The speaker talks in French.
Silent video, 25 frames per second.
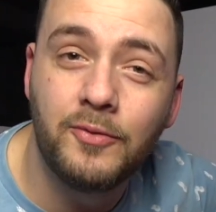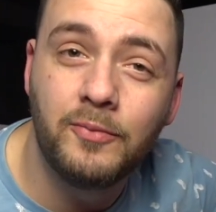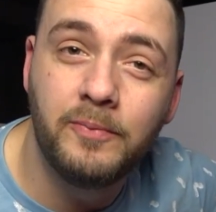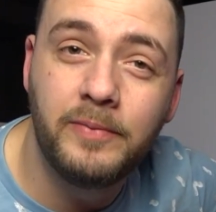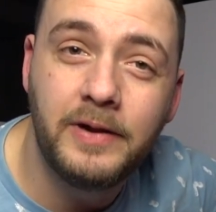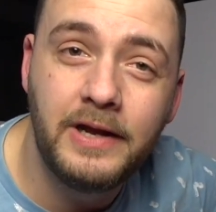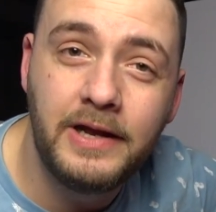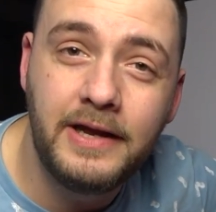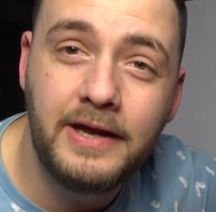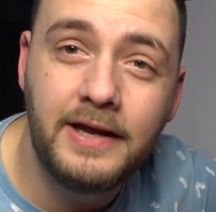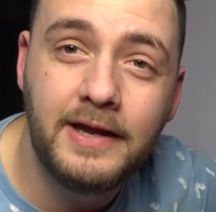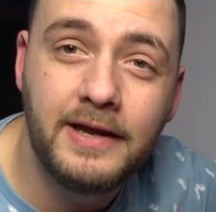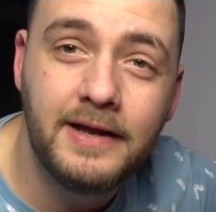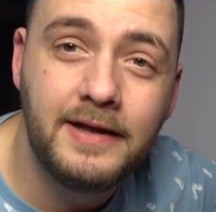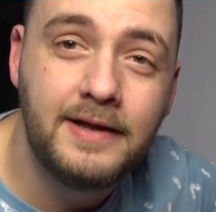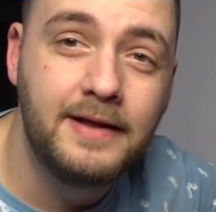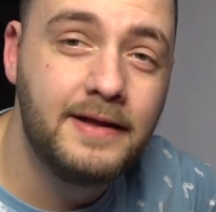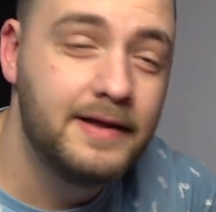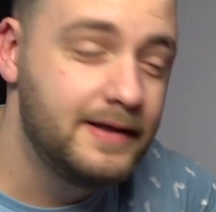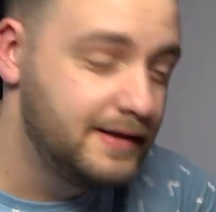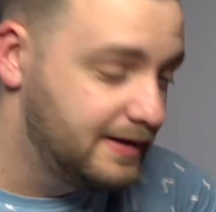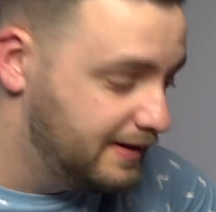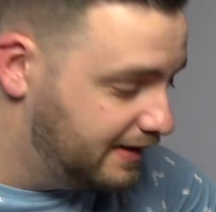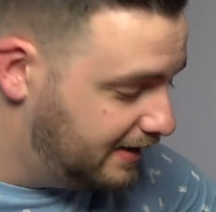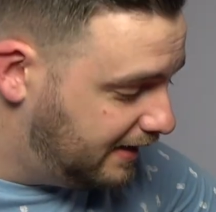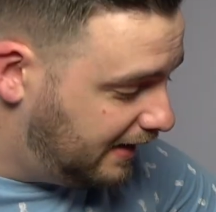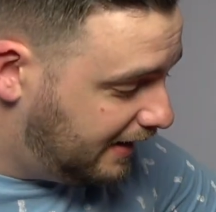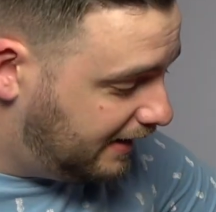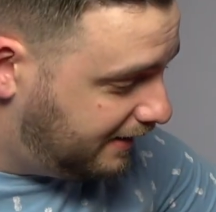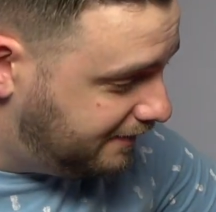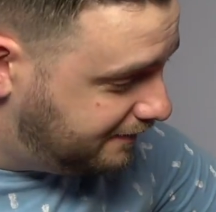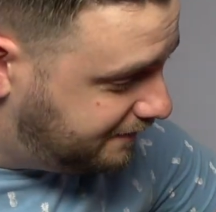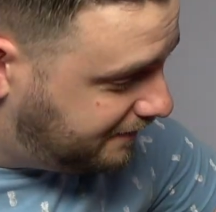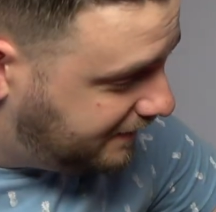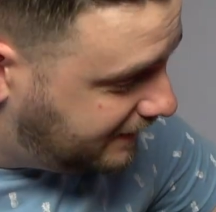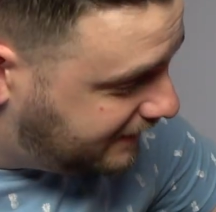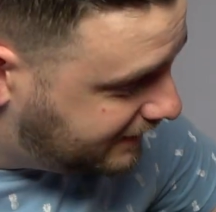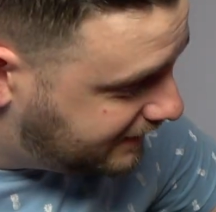complet
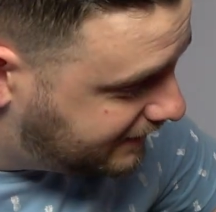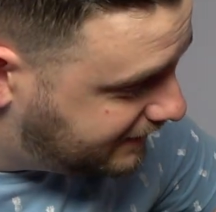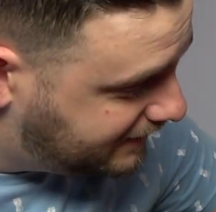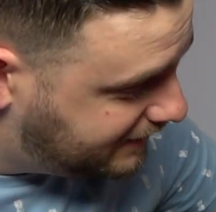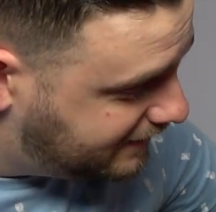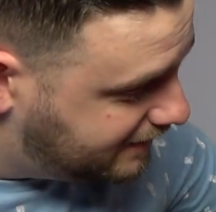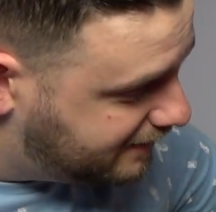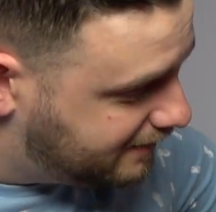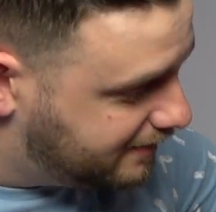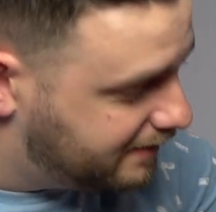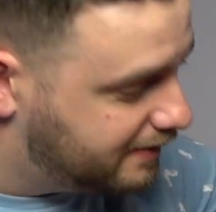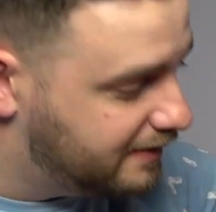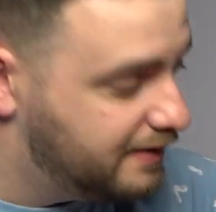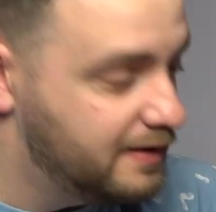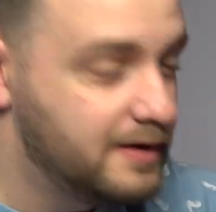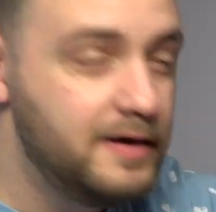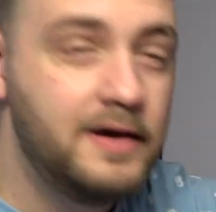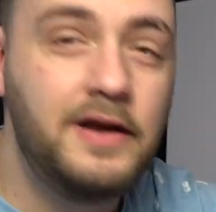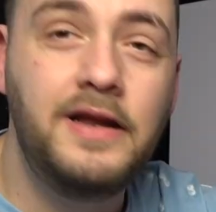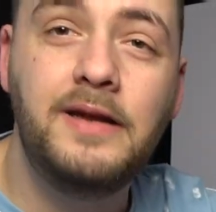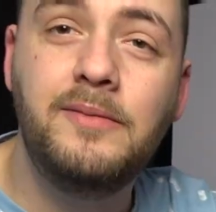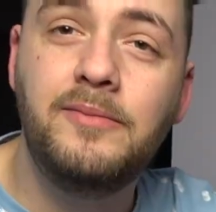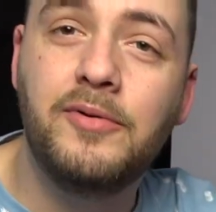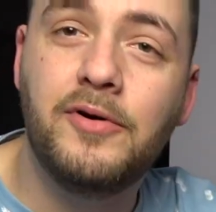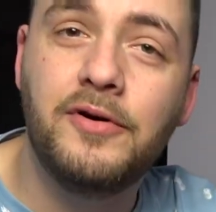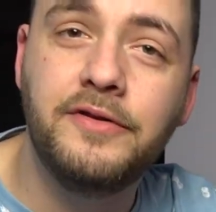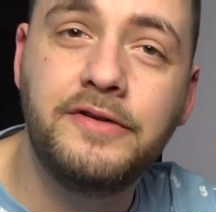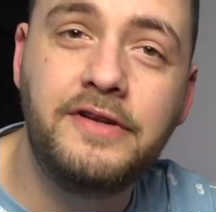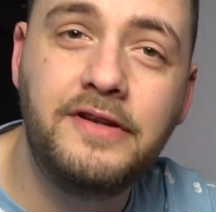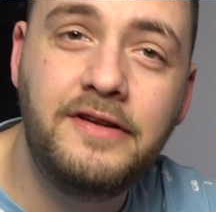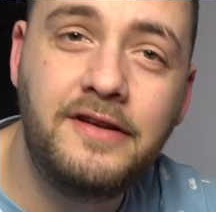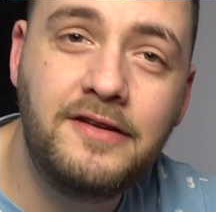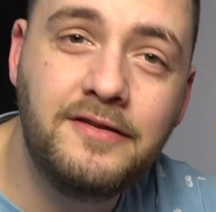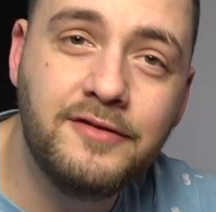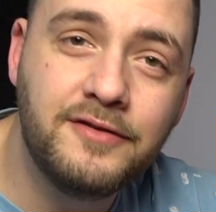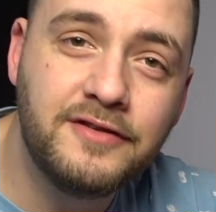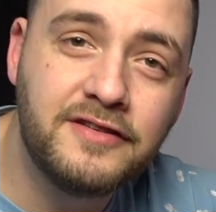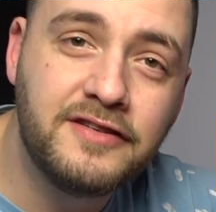avec euh, les borniers
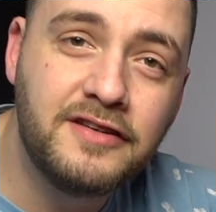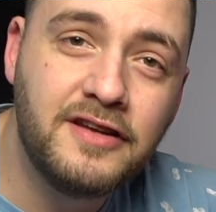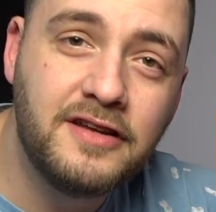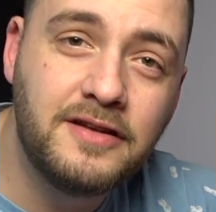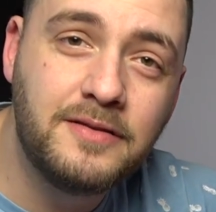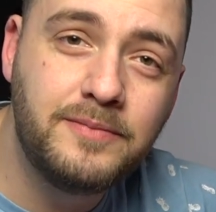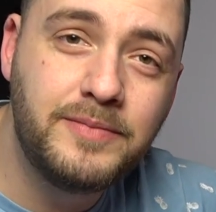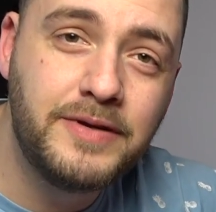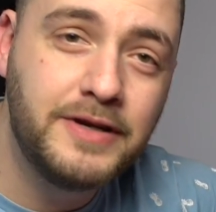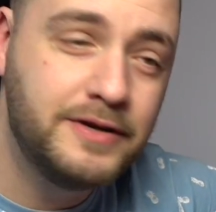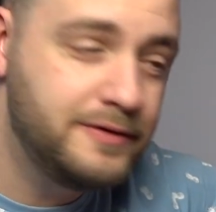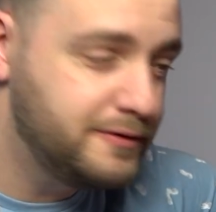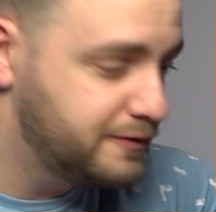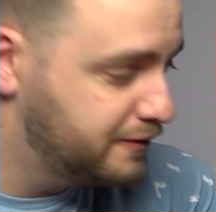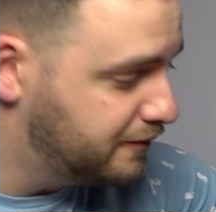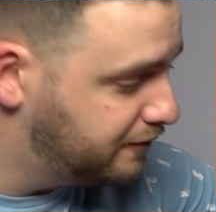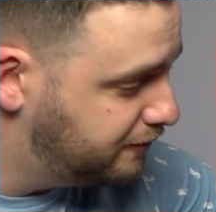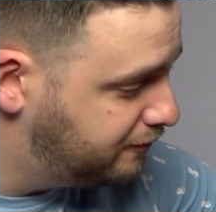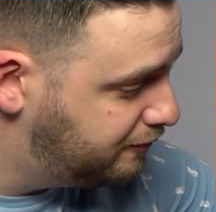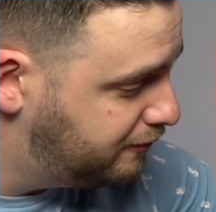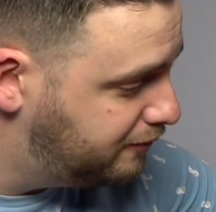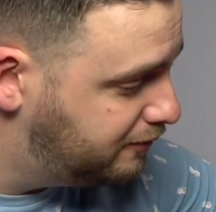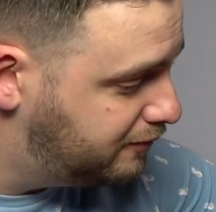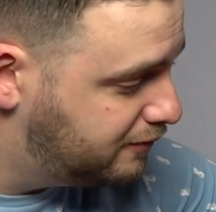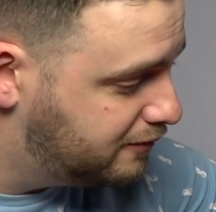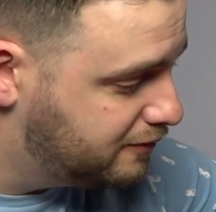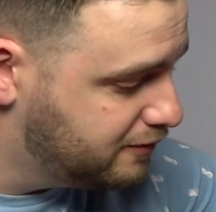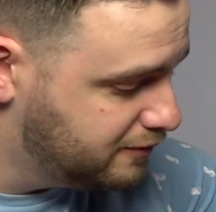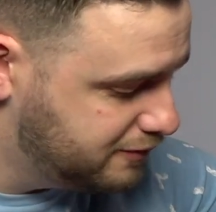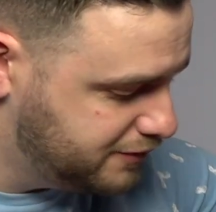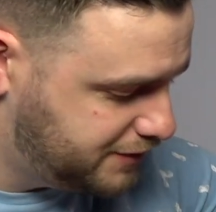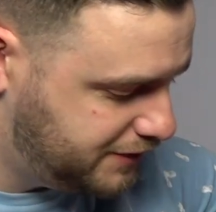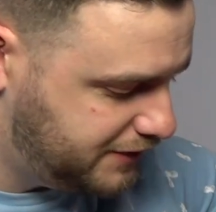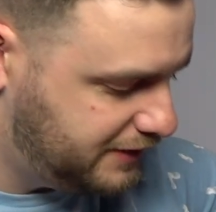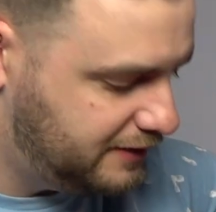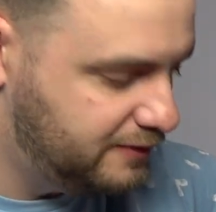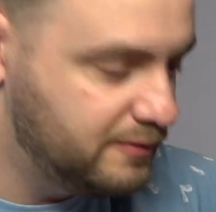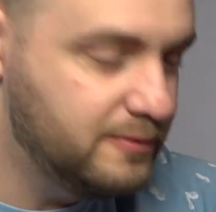des enceintes, bien entendu,
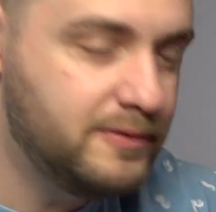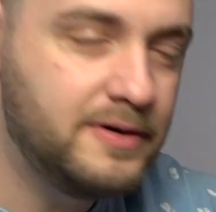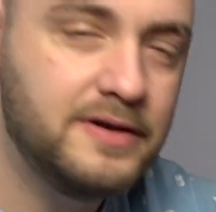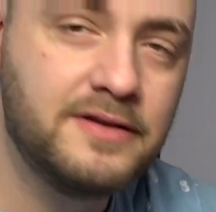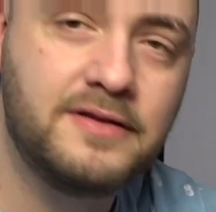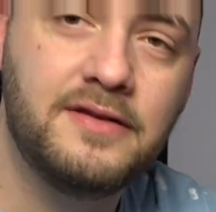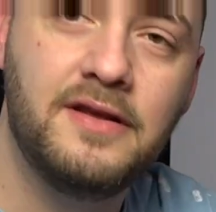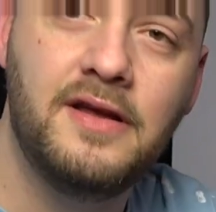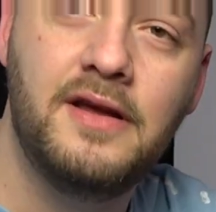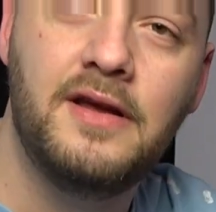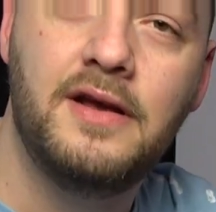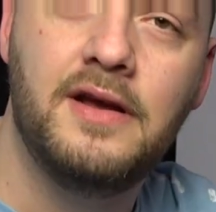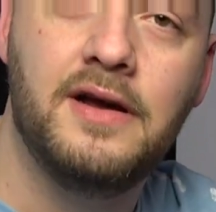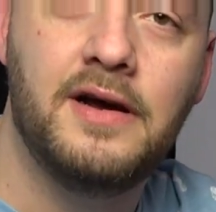gauche et droite.